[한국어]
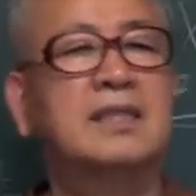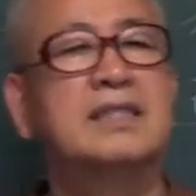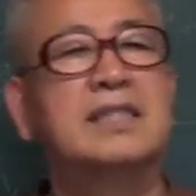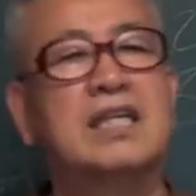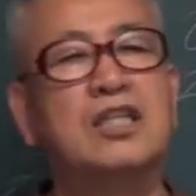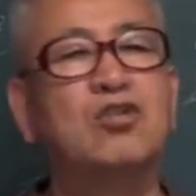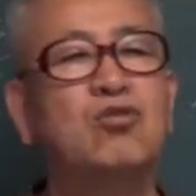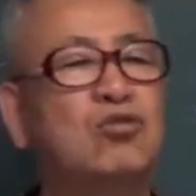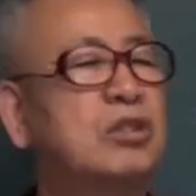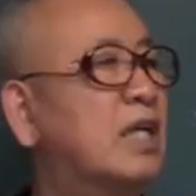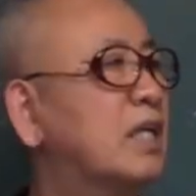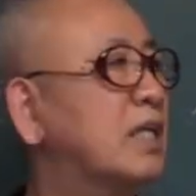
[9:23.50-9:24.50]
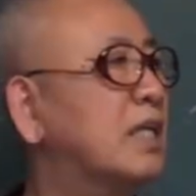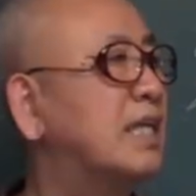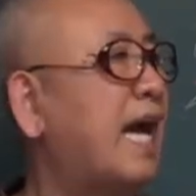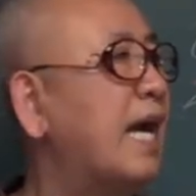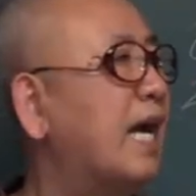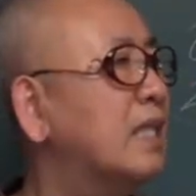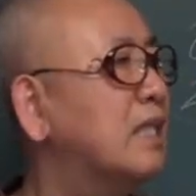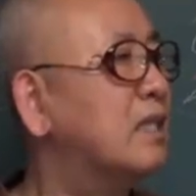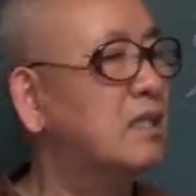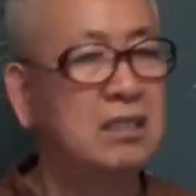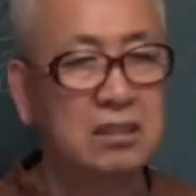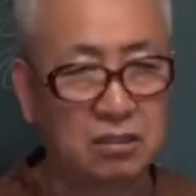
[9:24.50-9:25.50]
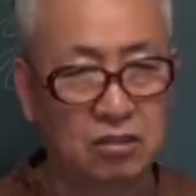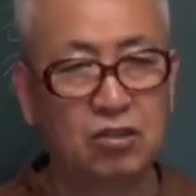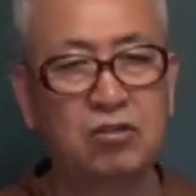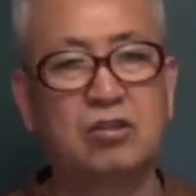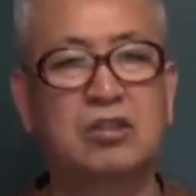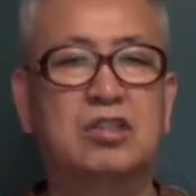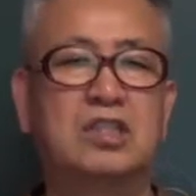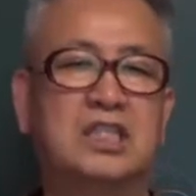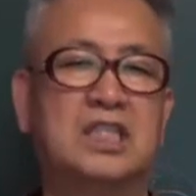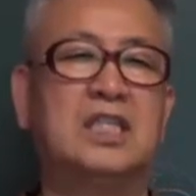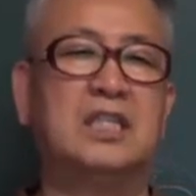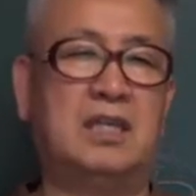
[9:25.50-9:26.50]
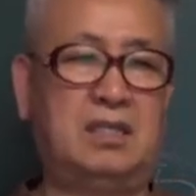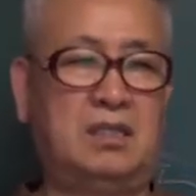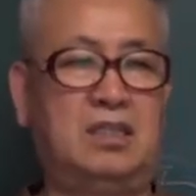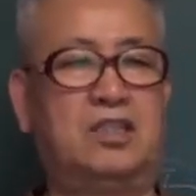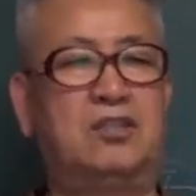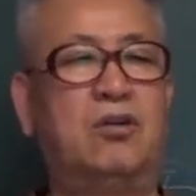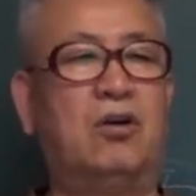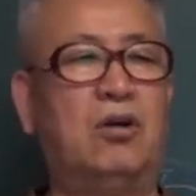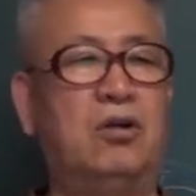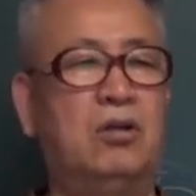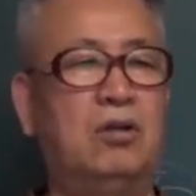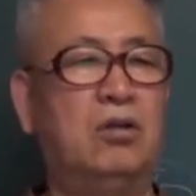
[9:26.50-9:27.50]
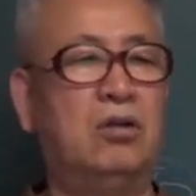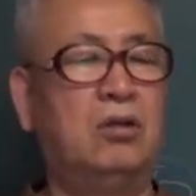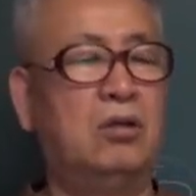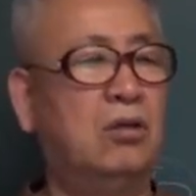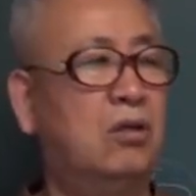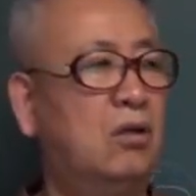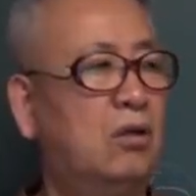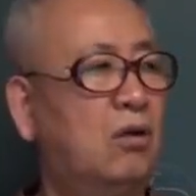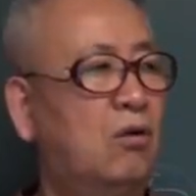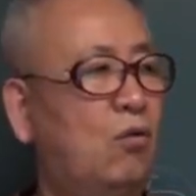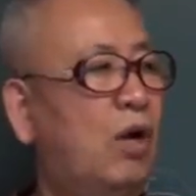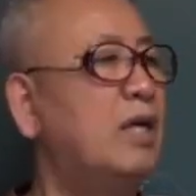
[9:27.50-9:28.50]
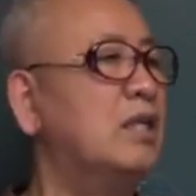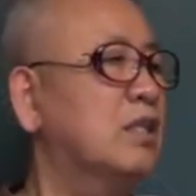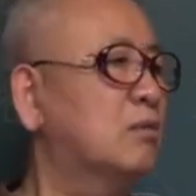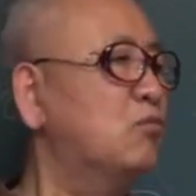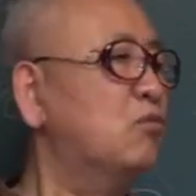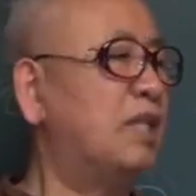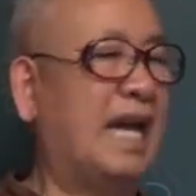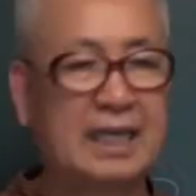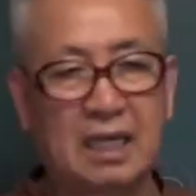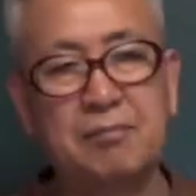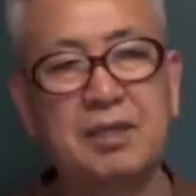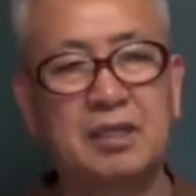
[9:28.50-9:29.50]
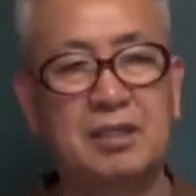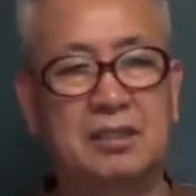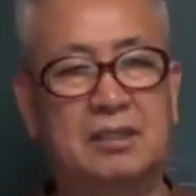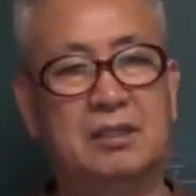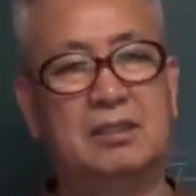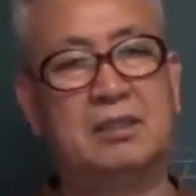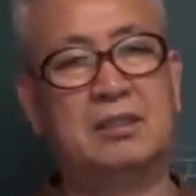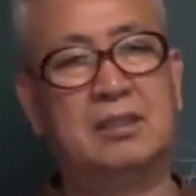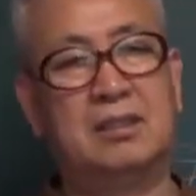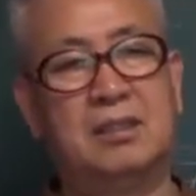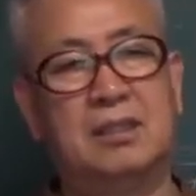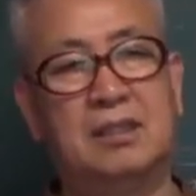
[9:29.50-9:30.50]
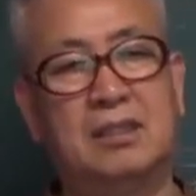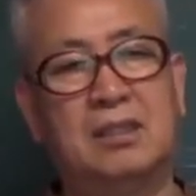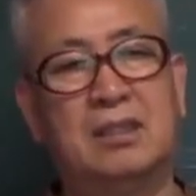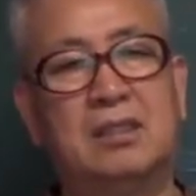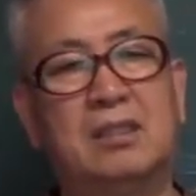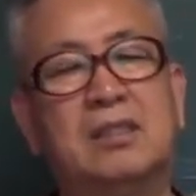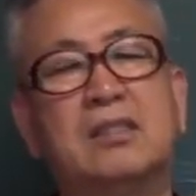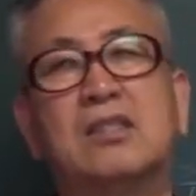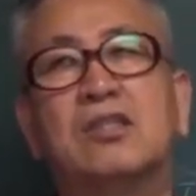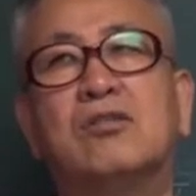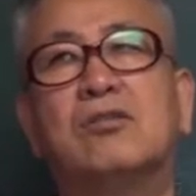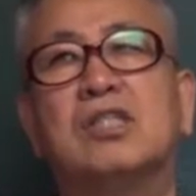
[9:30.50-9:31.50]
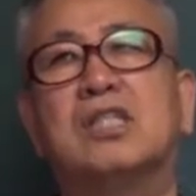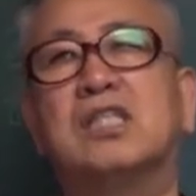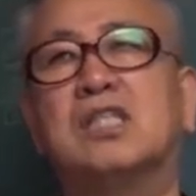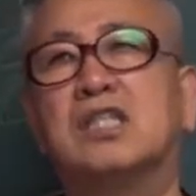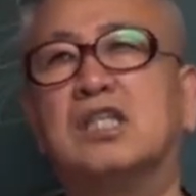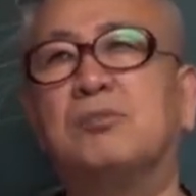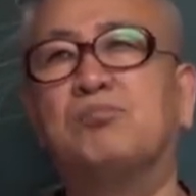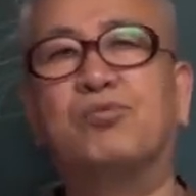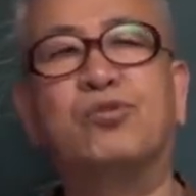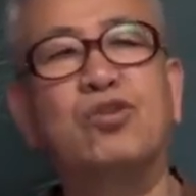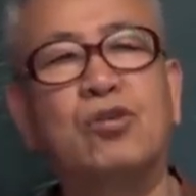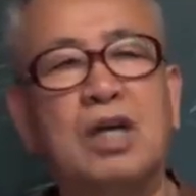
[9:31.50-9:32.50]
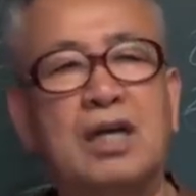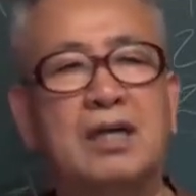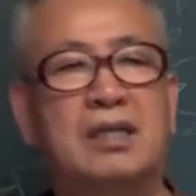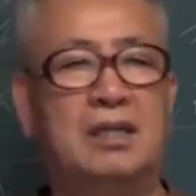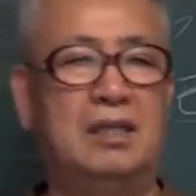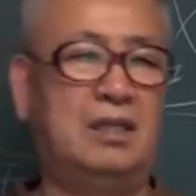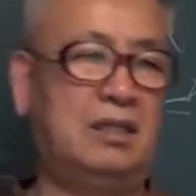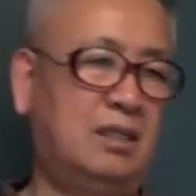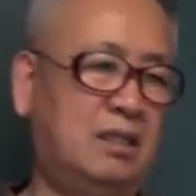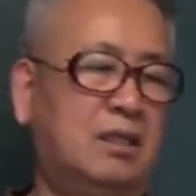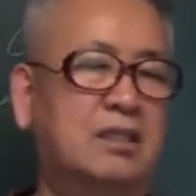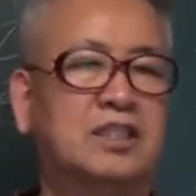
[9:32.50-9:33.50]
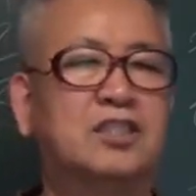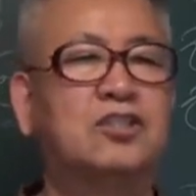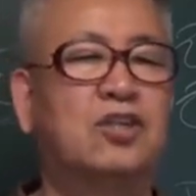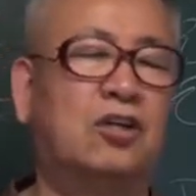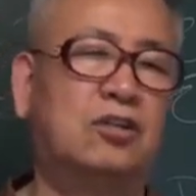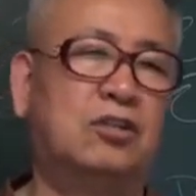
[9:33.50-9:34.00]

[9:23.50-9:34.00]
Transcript: 자기 주장이 강한 응용 능력이 되는 것이고 화가 너무 약하면 응용 능력이 부족한 것이죠.